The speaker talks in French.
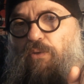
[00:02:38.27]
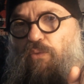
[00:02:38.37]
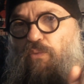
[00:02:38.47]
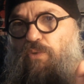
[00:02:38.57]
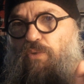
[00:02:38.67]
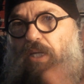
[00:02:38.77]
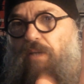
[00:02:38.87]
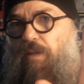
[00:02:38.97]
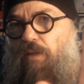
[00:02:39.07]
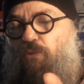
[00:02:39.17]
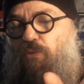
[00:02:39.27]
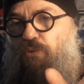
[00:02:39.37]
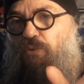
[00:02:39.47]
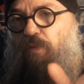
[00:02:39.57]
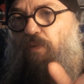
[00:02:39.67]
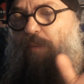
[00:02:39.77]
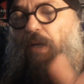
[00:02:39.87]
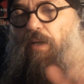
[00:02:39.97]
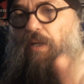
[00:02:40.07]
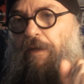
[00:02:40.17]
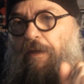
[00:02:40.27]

dont certains dont je vais parler,